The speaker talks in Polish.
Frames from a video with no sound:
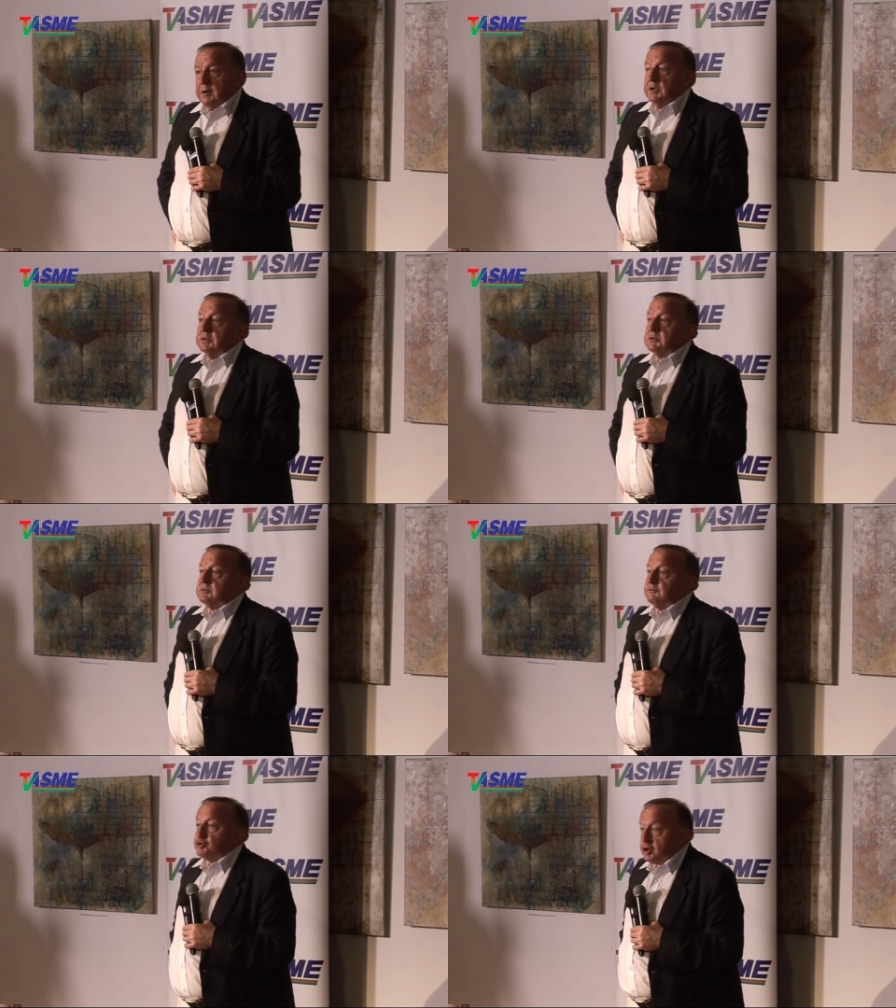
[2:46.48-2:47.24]

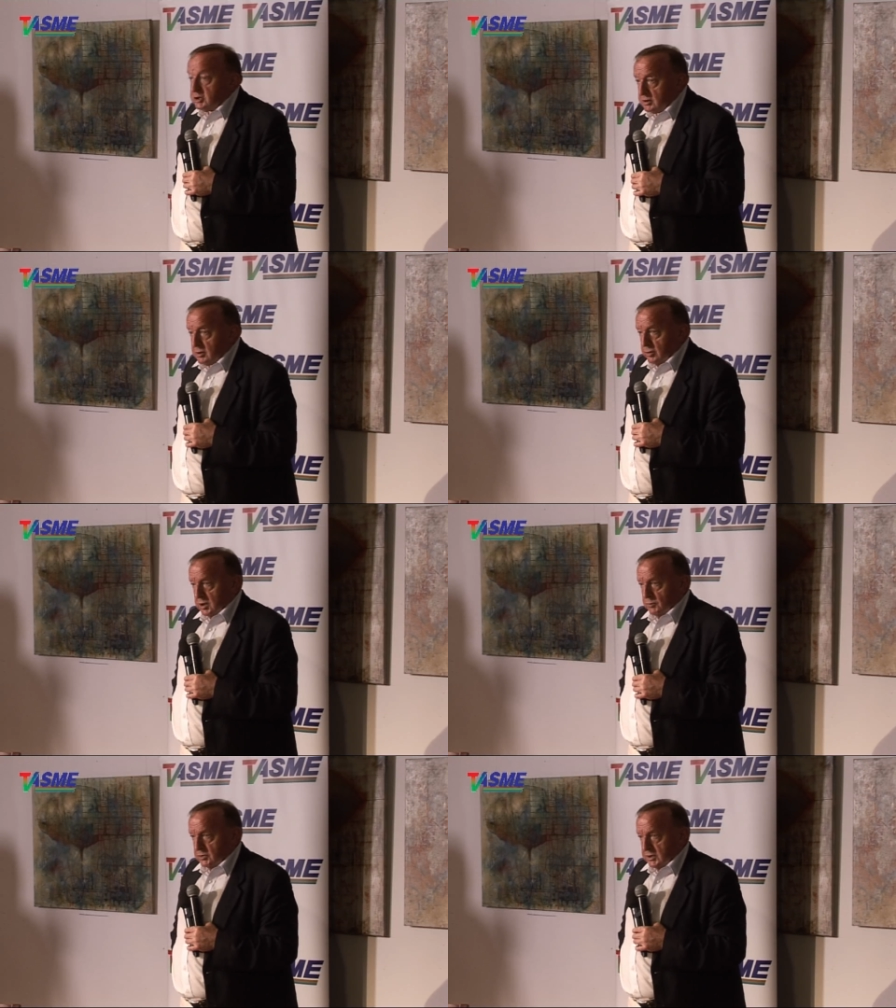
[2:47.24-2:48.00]
Więc wszystko
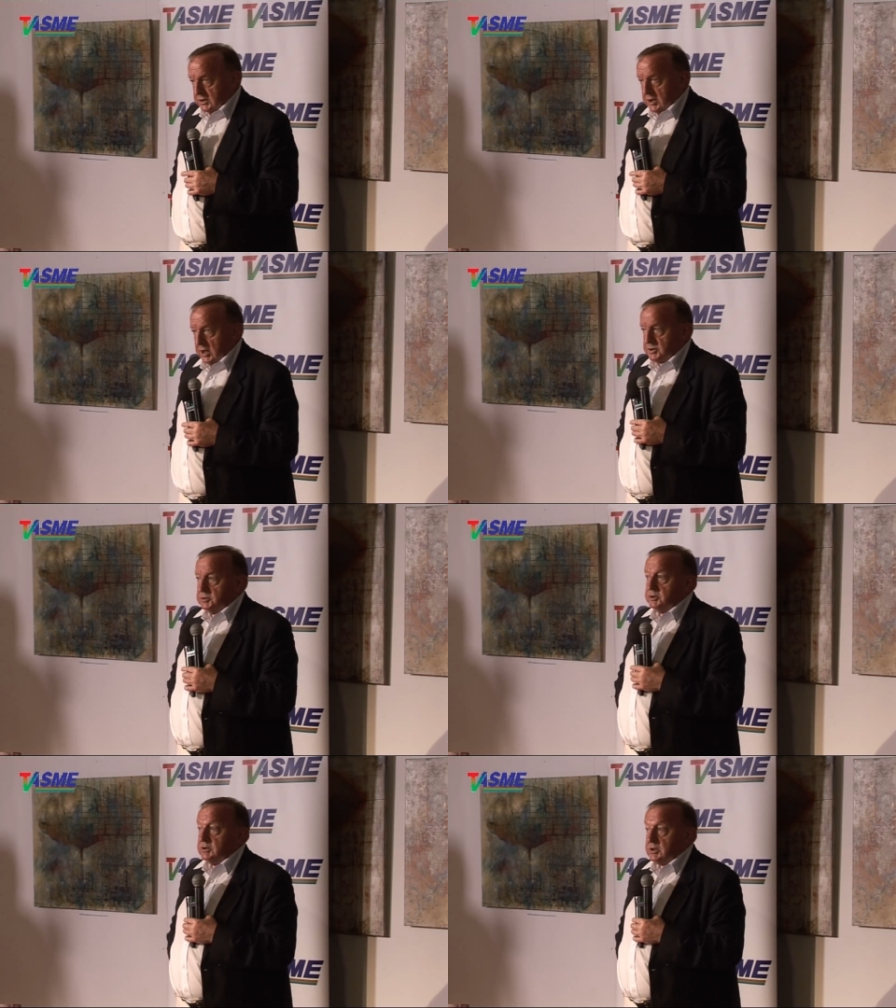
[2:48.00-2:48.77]
się może
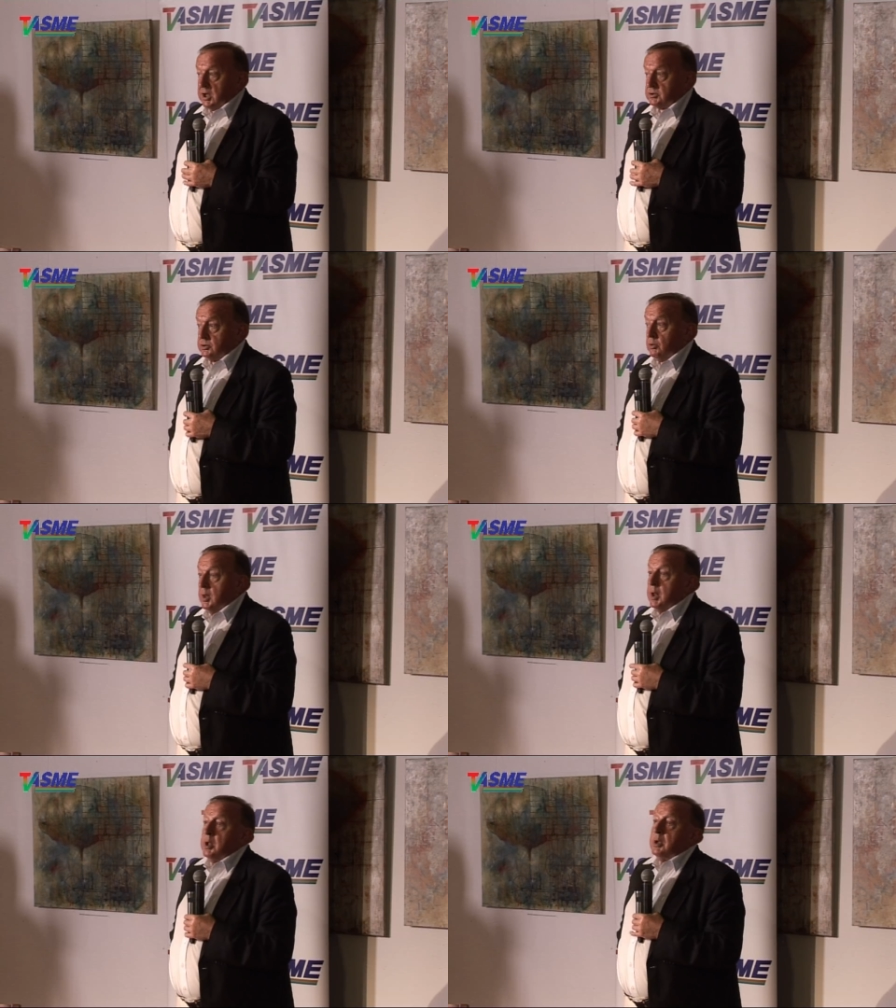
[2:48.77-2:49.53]
zdarzyć i z każdą
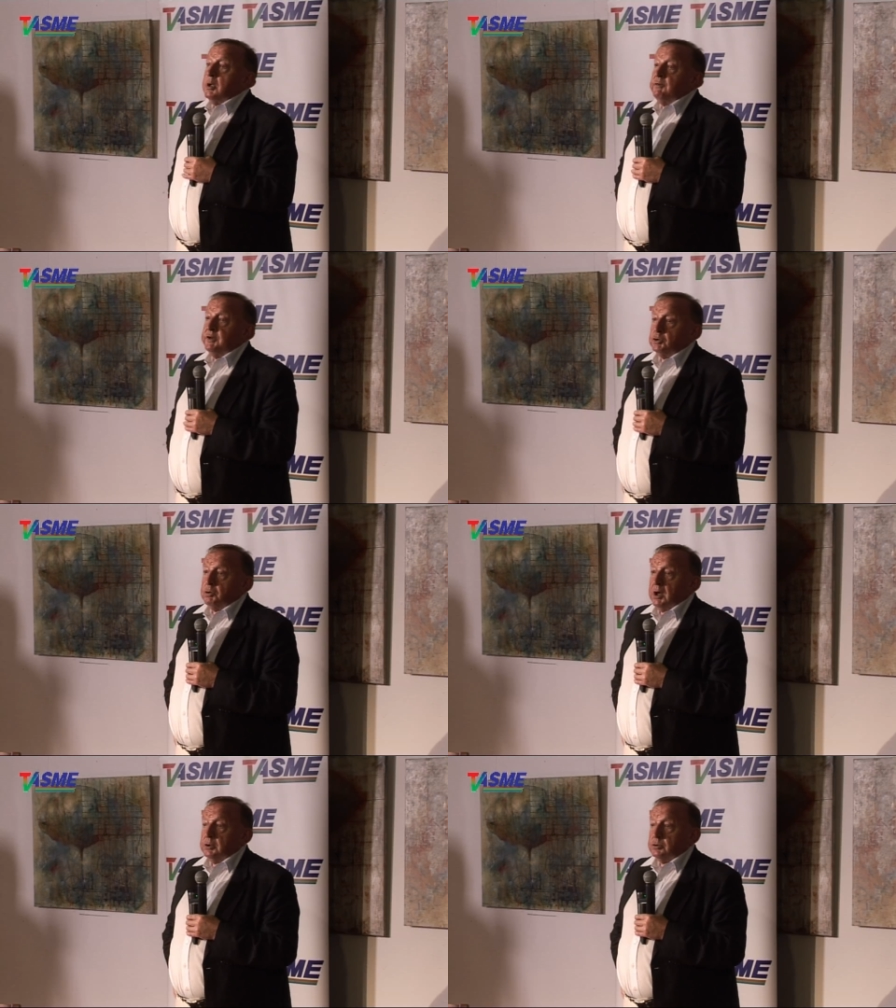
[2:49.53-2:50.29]

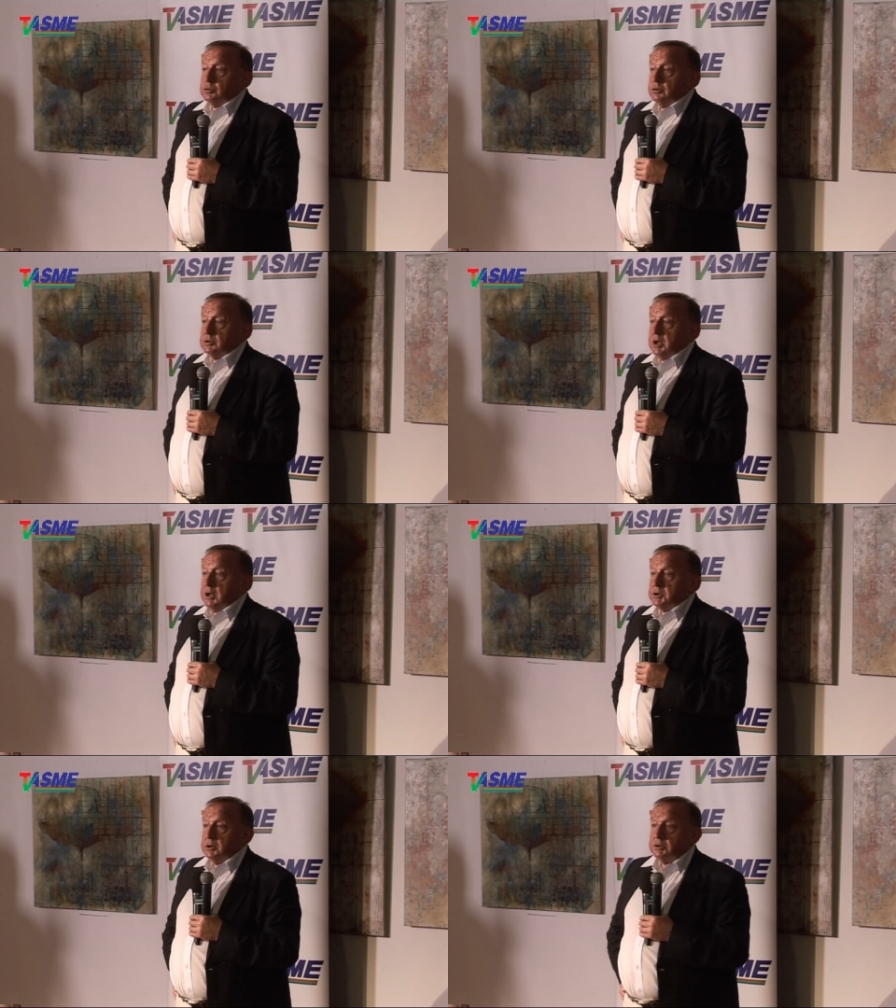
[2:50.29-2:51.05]
ewentualnością
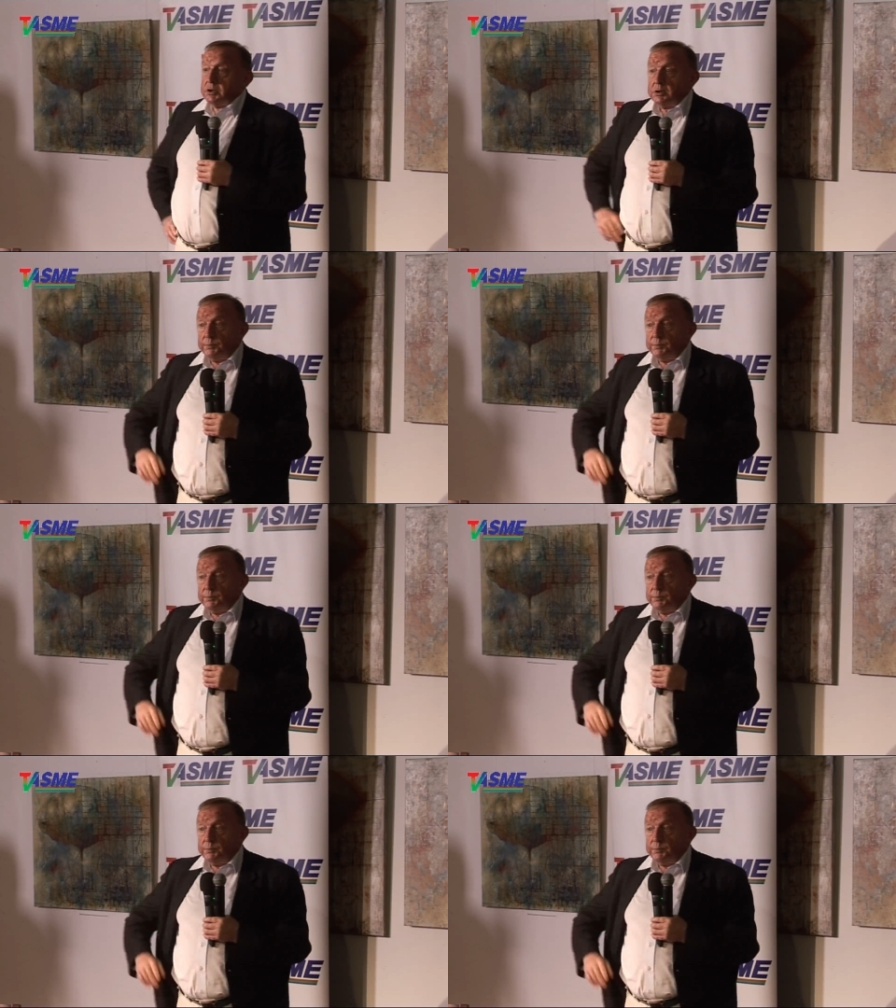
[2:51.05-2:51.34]
trzeba się liczyć.